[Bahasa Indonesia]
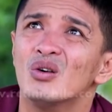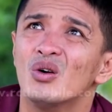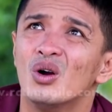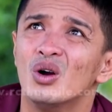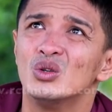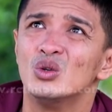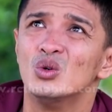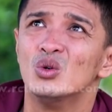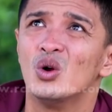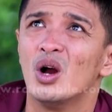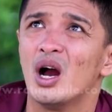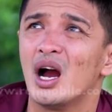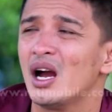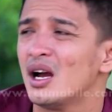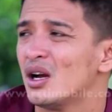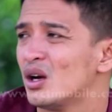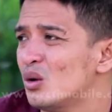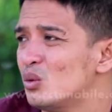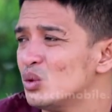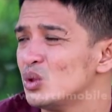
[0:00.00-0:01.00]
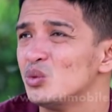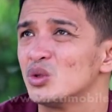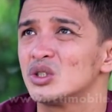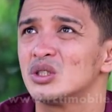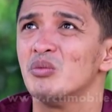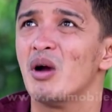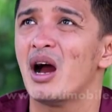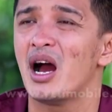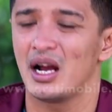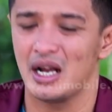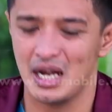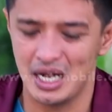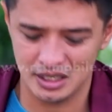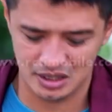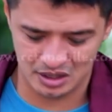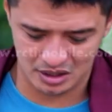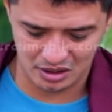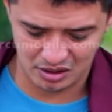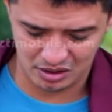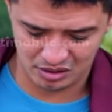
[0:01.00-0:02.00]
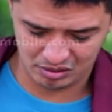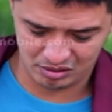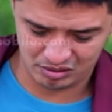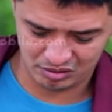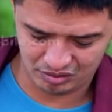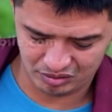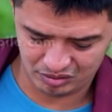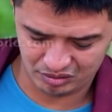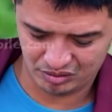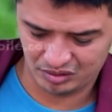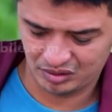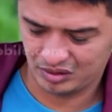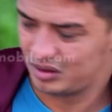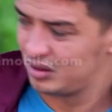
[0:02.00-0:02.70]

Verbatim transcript: Gue juga, gue jemput si Bagas. Jak.